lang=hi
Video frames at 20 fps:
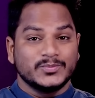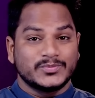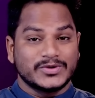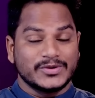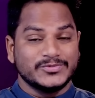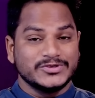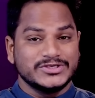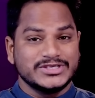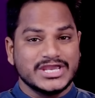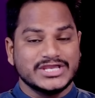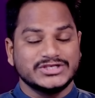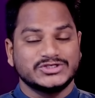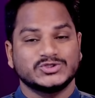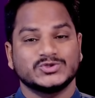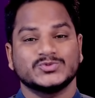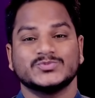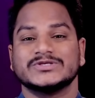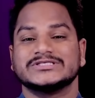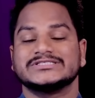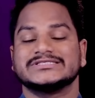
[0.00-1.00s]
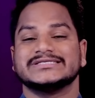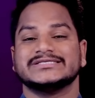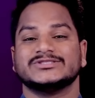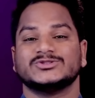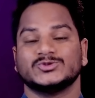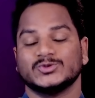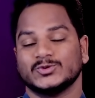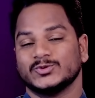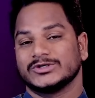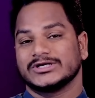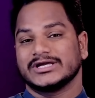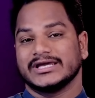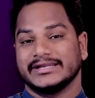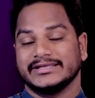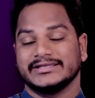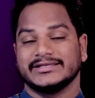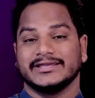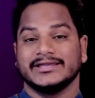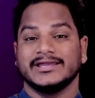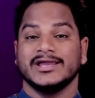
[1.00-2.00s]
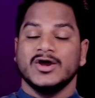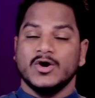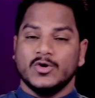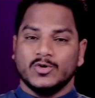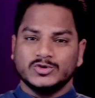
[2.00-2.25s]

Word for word: प्रभु यीशु मसीह दूर करेंगे